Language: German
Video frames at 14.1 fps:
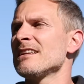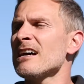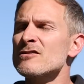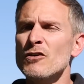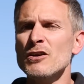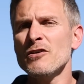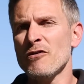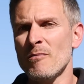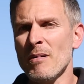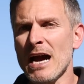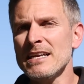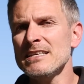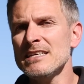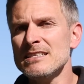Das wollte ich
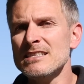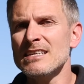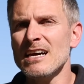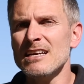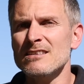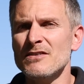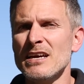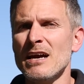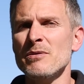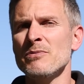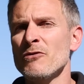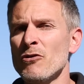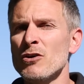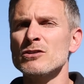vermeiden dieses Jahr, deswegen habe
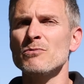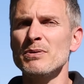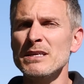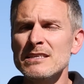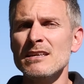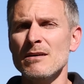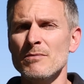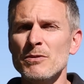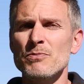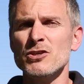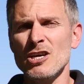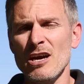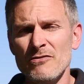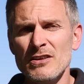ich mich vorher so ein bisschen damit
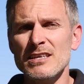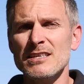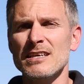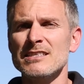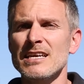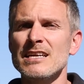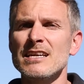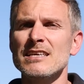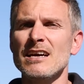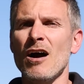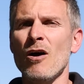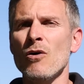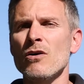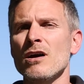beschäftigt,
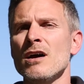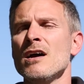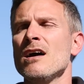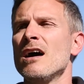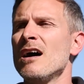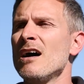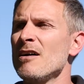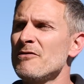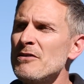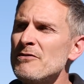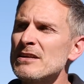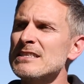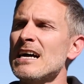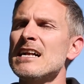tatsächlich auch, äh,
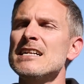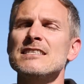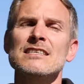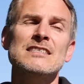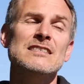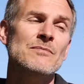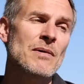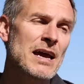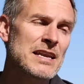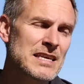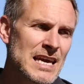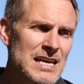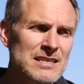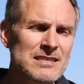wie viel Salz ist in
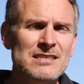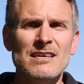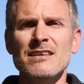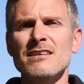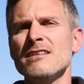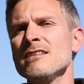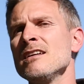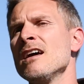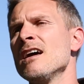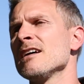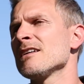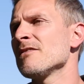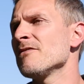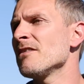meinen Gels drin,
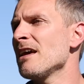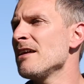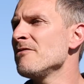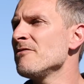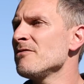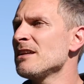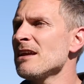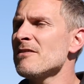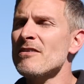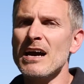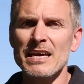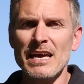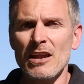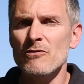in den
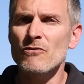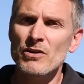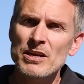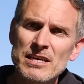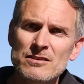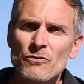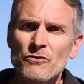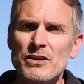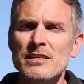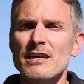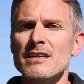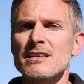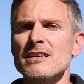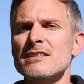Varianten, wo nicht so viel
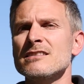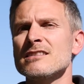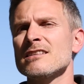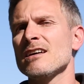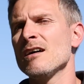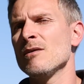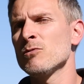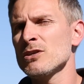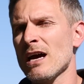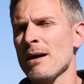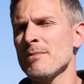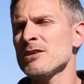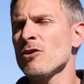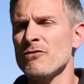drin ist ist, äh,
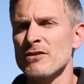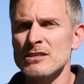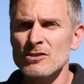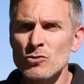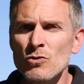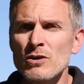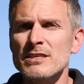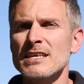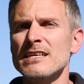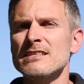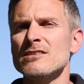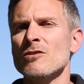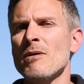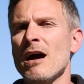habe ich noch was
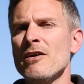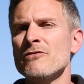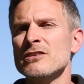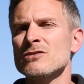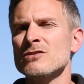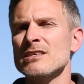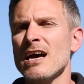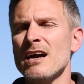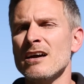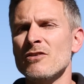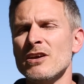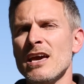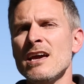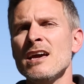zugesetzt, um einfach zu
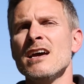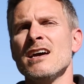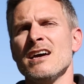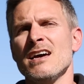sagen, okay,